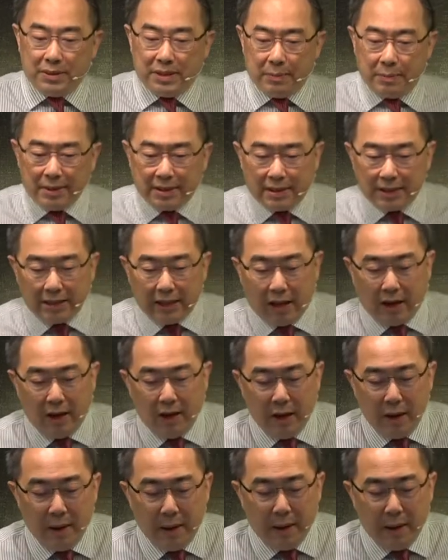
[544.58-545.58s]
怎么知道？
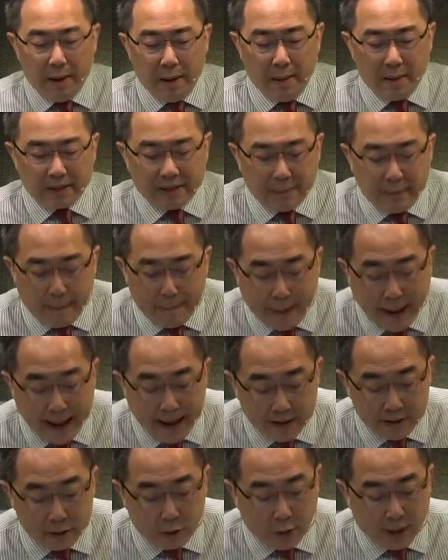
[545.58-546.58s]
怎么
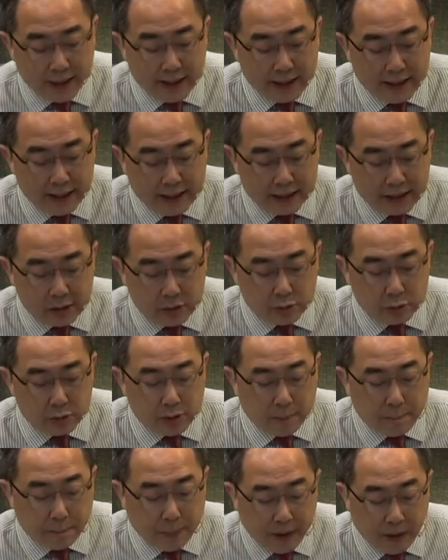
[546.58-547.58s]
判断一个基督徒
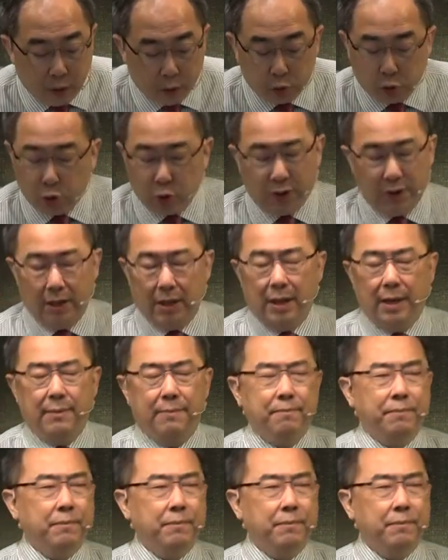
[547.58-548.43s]
的标准呢？